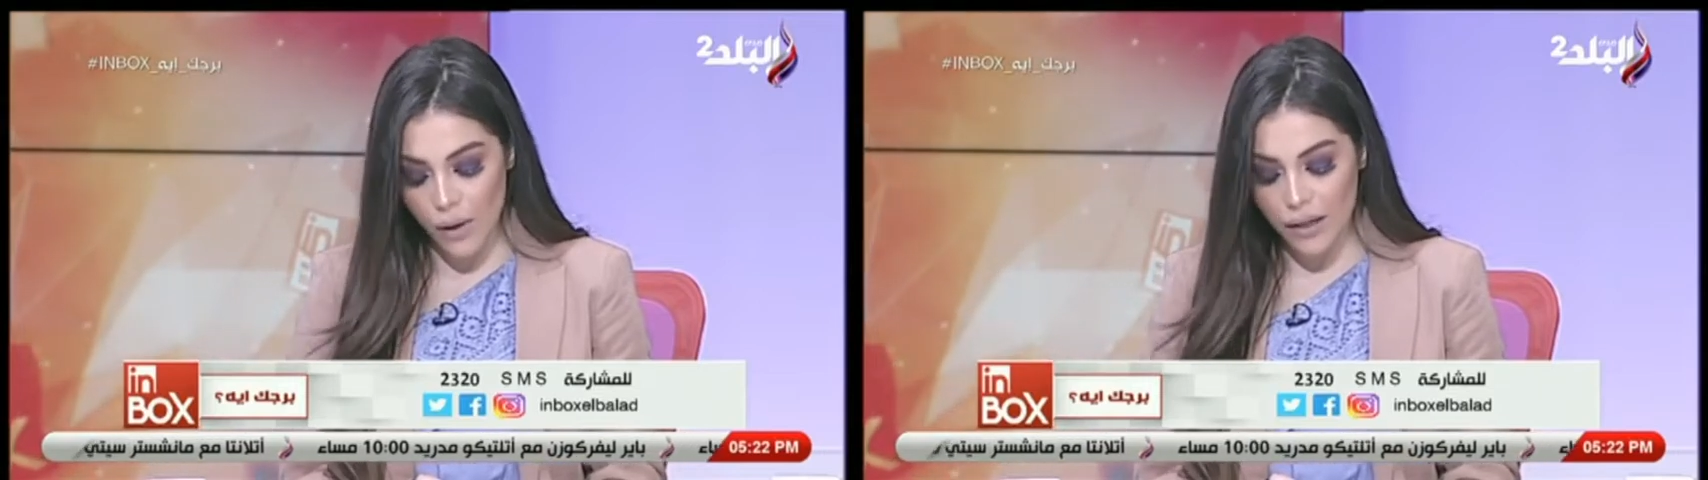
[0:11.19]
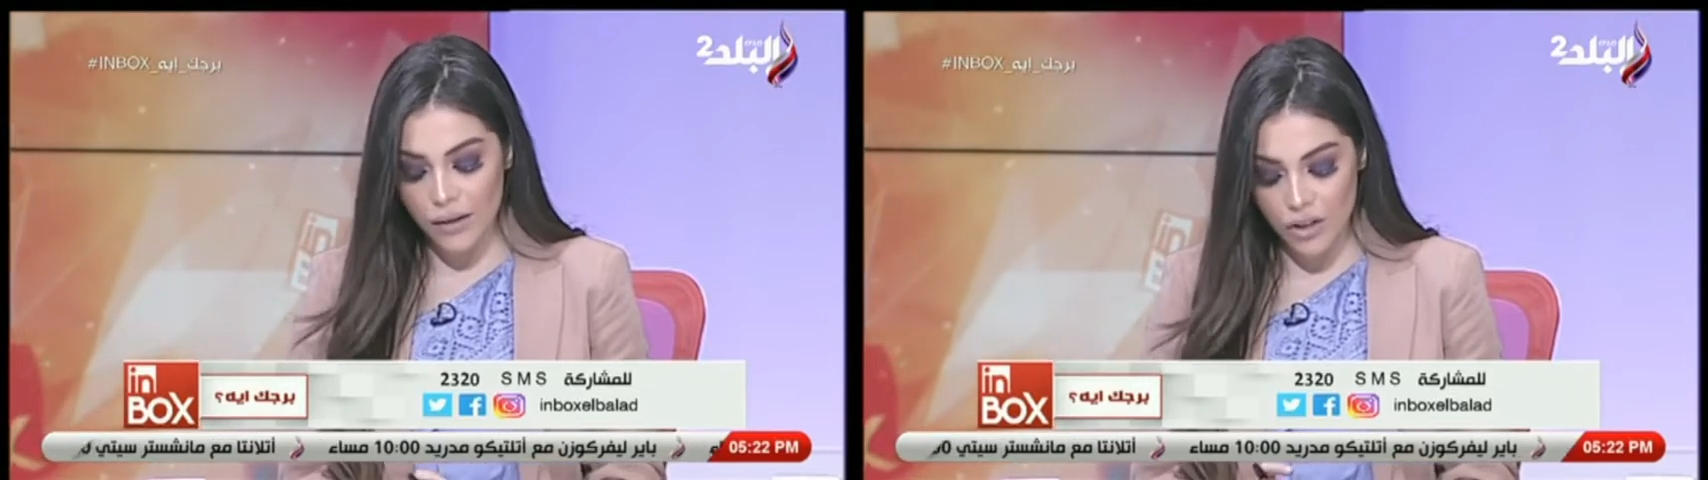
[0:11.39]

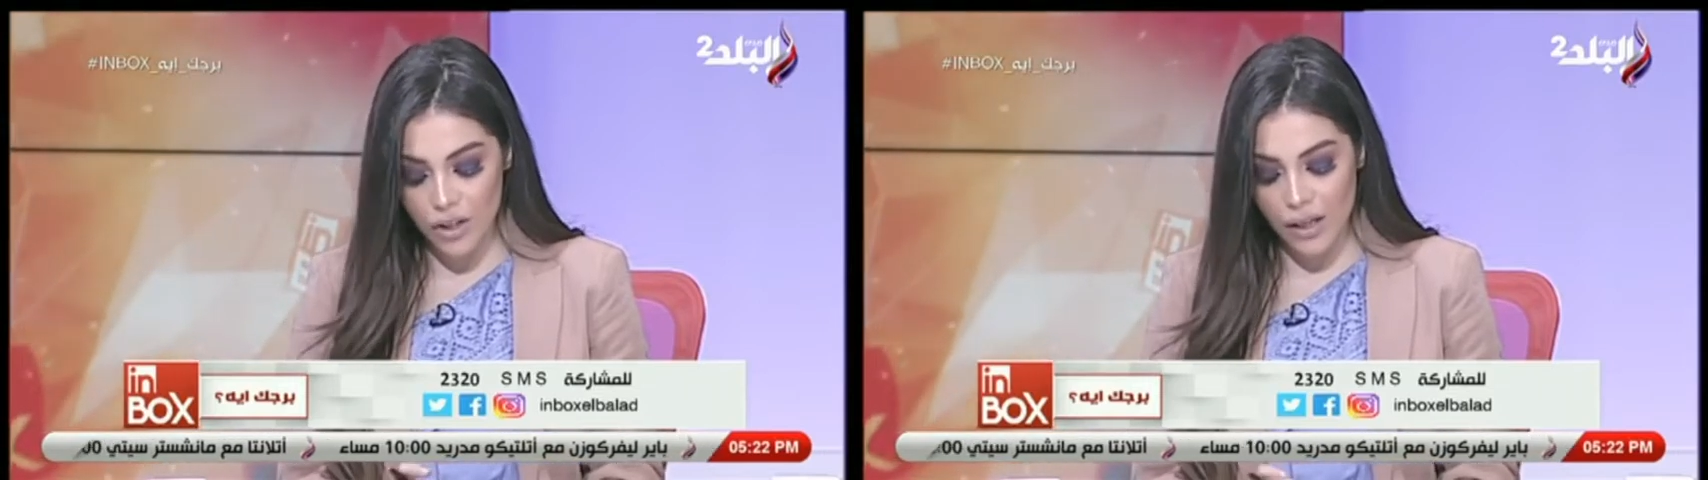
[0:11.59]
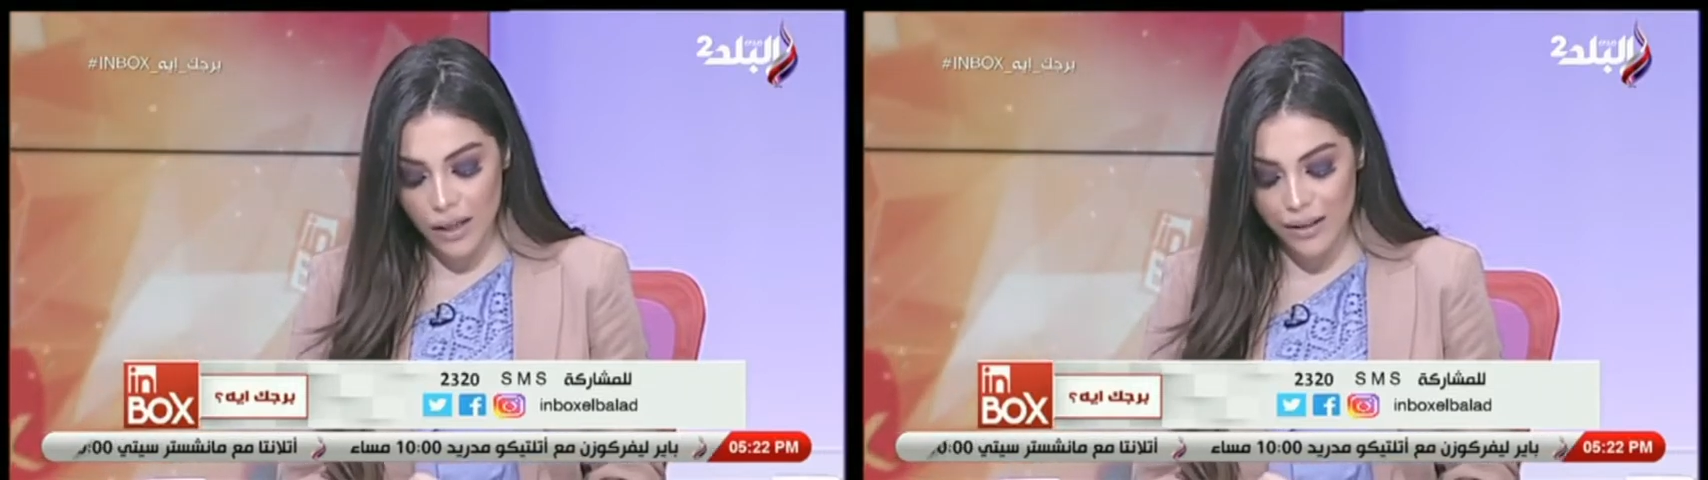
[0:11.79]
واحد
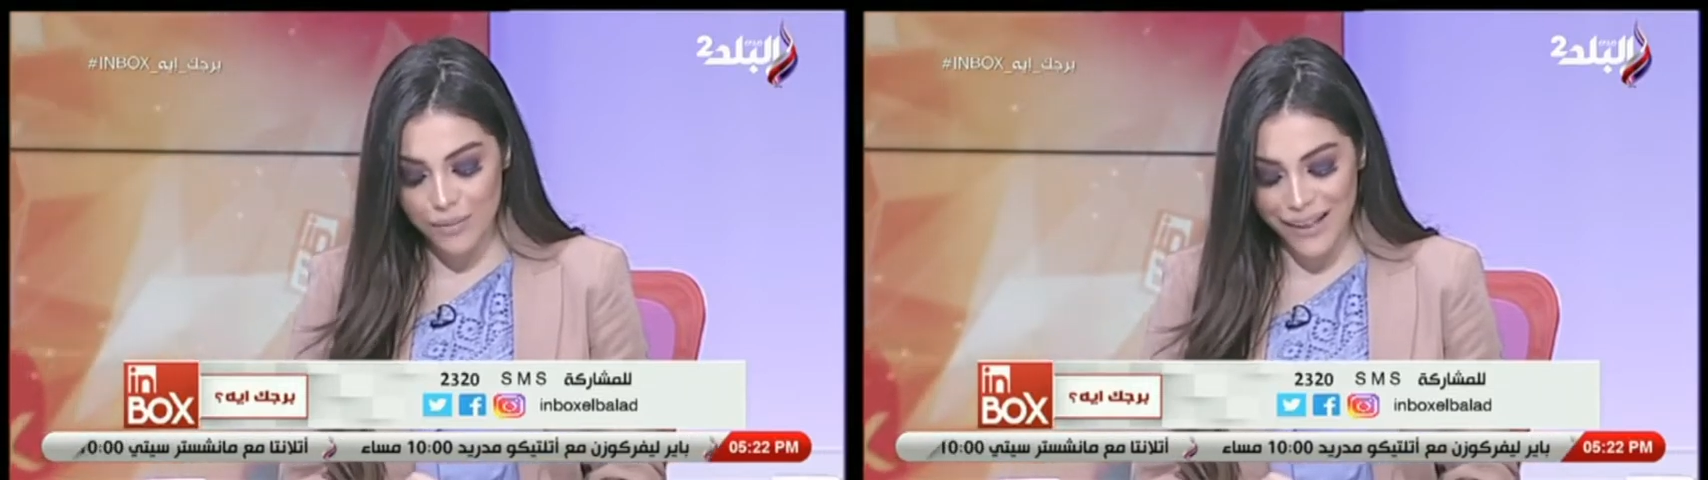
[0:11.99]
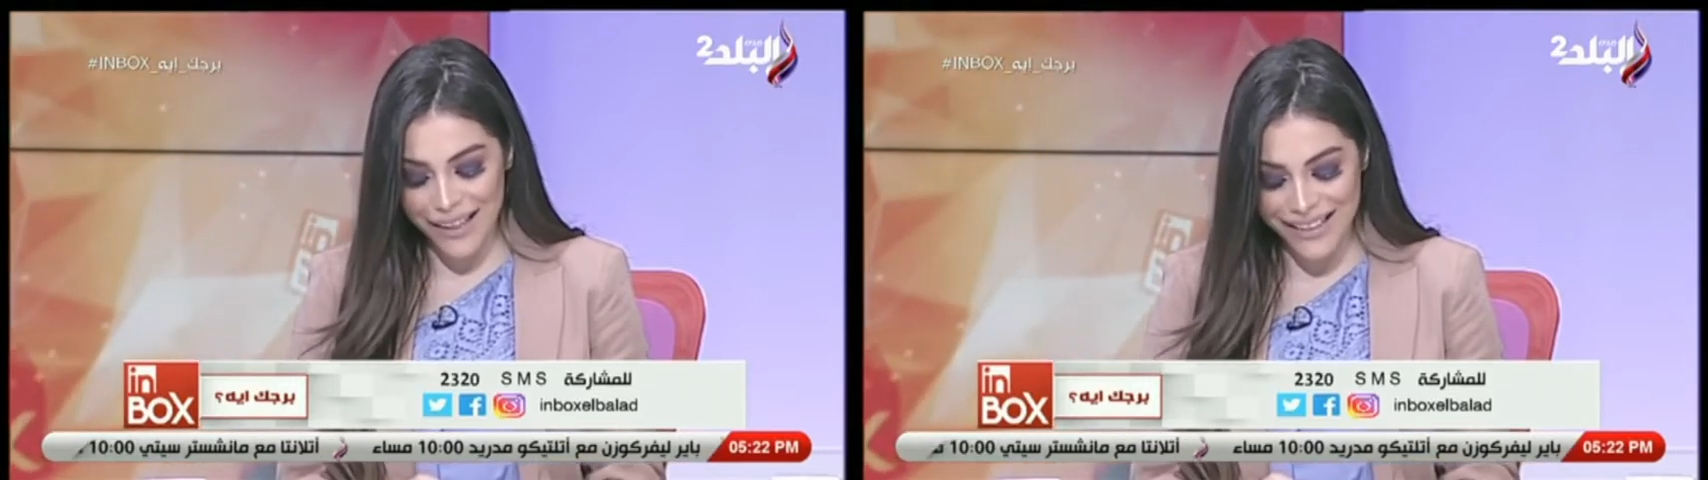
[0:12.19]
عشان هي
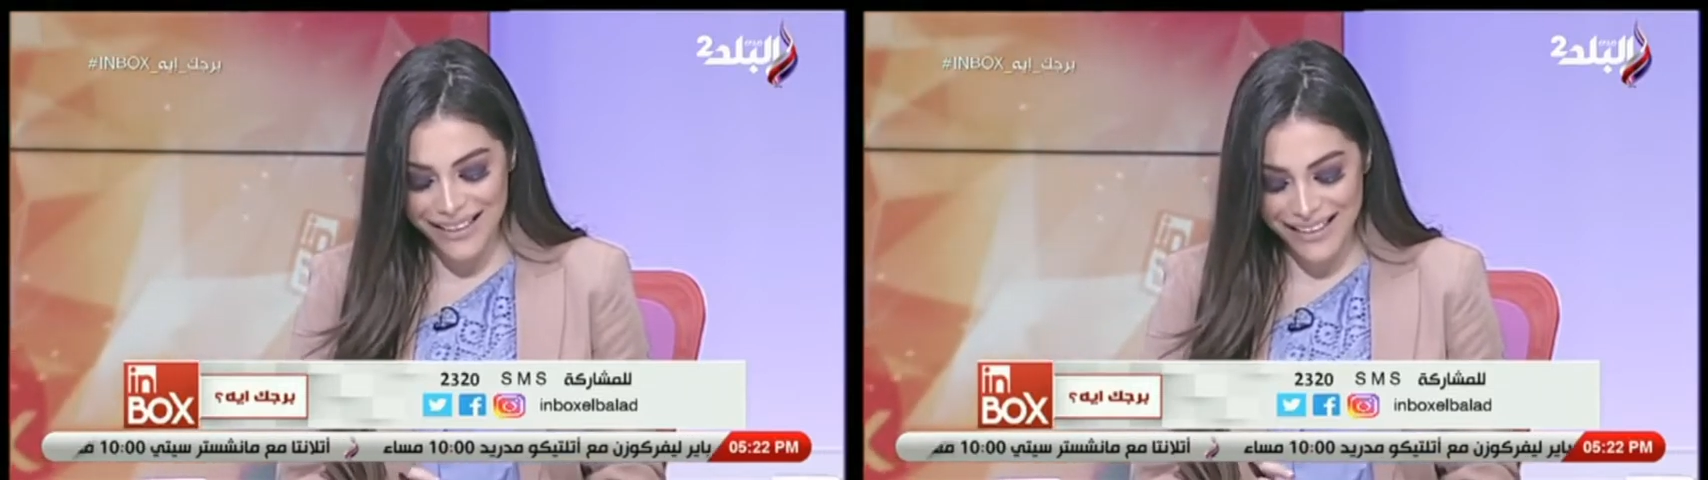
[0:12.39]
كانت بجد